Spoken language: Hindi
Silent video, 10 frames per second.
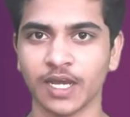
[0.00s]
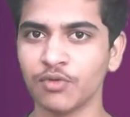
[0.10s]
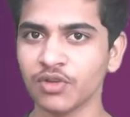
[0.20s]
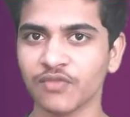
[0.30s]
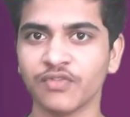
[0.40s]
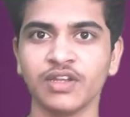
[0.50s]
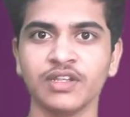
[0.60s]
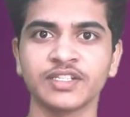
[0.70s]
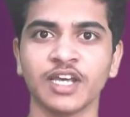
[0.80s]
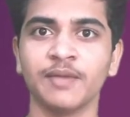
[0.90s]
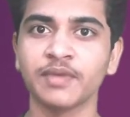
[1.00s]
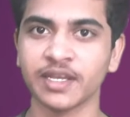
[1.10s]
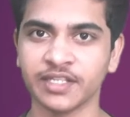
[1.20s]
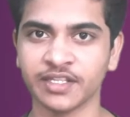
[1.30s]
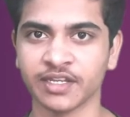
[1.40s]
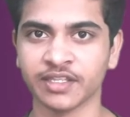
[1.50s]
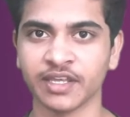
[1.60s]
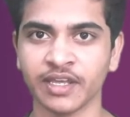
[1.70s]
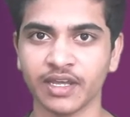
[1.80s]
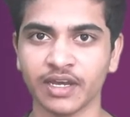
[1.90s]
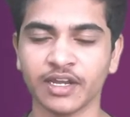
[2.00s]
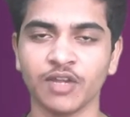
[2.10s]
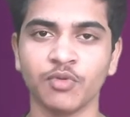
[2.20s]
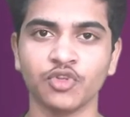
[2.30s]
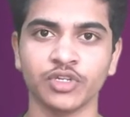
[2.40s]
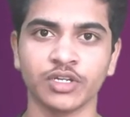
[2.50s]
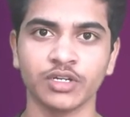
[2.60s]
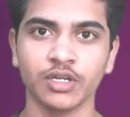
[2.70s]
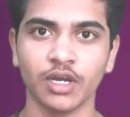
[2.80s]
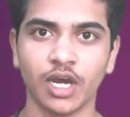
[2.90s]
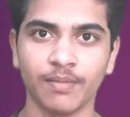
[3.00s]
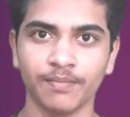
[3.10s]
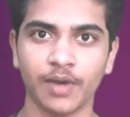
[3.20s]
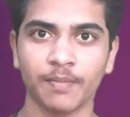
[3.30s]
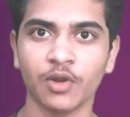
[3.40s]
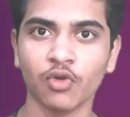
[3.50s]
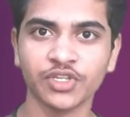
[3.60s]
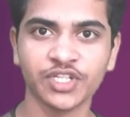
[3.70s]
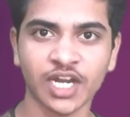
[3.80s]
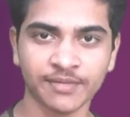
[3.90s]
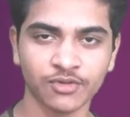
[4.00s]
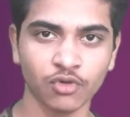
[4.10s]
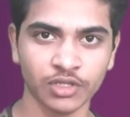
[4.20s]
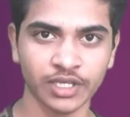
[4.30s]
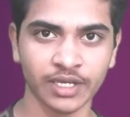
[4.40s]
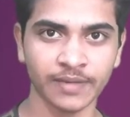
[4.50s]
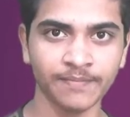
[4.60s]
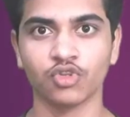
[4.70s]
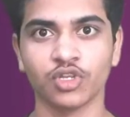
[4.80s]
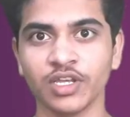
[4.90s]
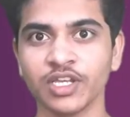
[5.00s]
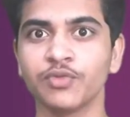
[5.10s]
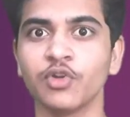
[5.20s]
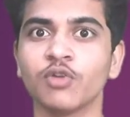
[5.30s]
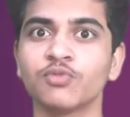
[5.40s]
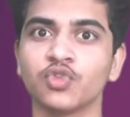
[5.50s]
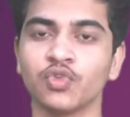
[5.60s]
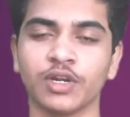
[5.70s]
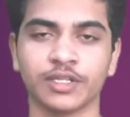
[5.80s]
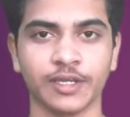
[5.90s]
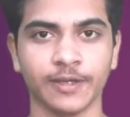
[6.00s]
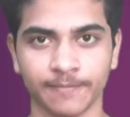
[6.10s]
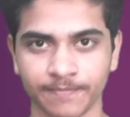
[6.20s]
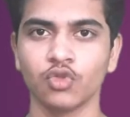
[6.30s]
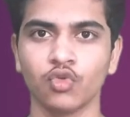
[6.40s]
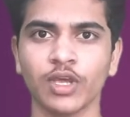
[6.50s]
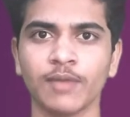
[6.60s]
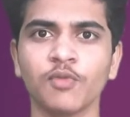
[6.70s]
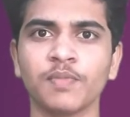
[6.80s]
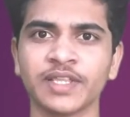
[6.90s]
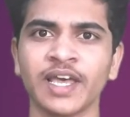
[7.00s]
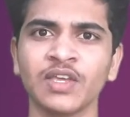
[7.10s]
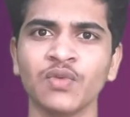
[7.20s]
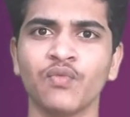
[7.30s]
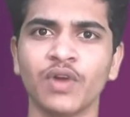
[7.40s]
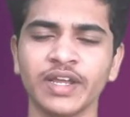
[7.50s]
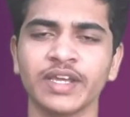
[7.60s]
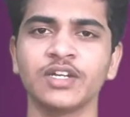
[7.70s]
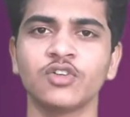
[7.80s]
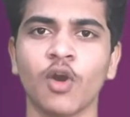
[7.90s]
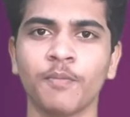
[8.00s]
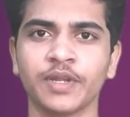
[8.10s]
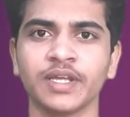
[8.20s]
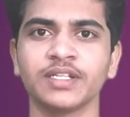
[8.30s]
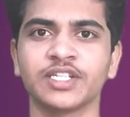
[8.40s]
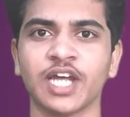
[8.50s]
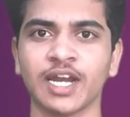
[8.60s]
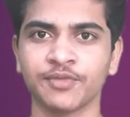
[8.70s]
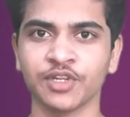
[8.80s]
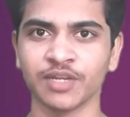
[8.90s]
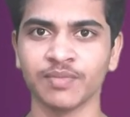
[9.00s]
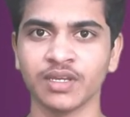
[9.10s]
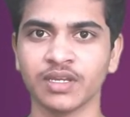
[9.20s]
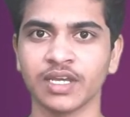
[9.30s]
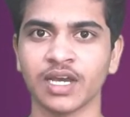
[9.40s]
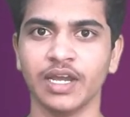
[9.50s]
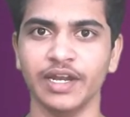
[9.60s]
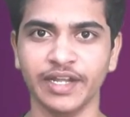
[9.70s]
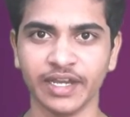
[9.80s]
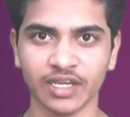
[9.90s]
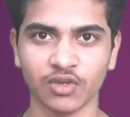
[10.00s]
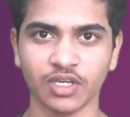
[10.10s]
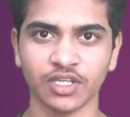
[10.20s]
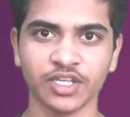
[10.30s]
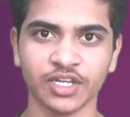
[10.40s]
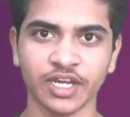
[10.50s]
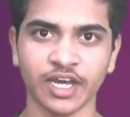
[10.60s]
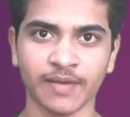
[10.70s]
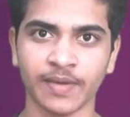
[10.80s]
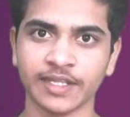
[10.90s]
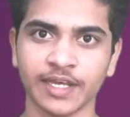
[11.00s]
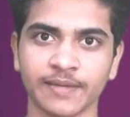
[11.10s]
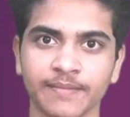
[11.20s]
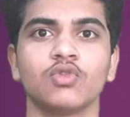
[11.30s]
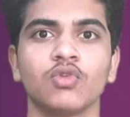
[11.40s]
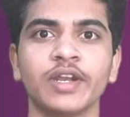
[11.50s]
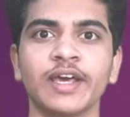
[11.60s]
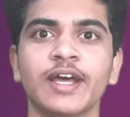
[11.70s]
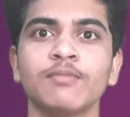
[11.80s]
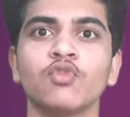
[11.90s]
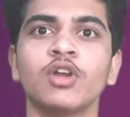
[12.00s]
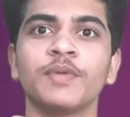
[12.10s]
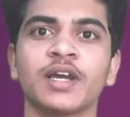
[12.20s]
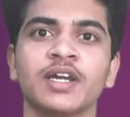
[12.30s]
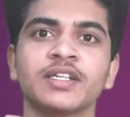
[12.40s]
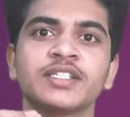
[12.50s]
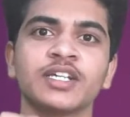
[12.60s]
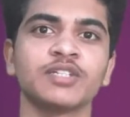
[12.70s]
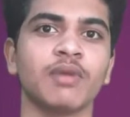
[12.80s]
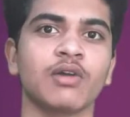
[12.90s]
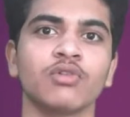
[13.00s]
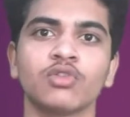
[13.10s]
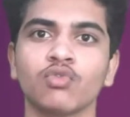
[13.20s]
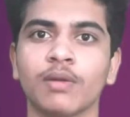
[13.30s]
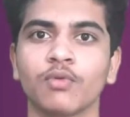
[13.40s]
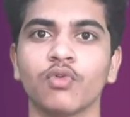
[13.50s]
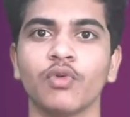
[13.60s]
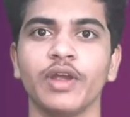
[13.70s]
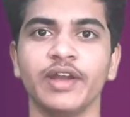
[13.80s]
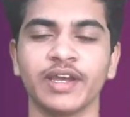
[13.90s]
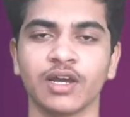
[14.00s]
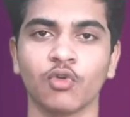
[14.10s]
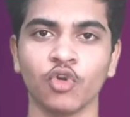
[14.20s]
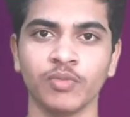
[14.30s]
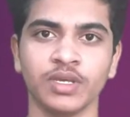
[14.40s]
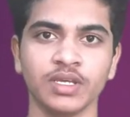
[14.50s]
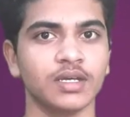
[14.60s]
हम उनके फेलियर से हम क्या सीख सकते हैं अगर इन फ्यूचर हम अपना कोई स्टार्टअप खोलते हैं तो चलिए इस वीडियो को हम शुरू करते हैं तो क्या आपको पता है कि वर्ल्ड की टॉप टेन स्टार्टअप सिटी में क्या इंडिया की किसी सिटी का नाम आता है तो अगर यार आप गूगल पे जाकर के सर्च मारोगे तो आपको इंडिया का कोई भी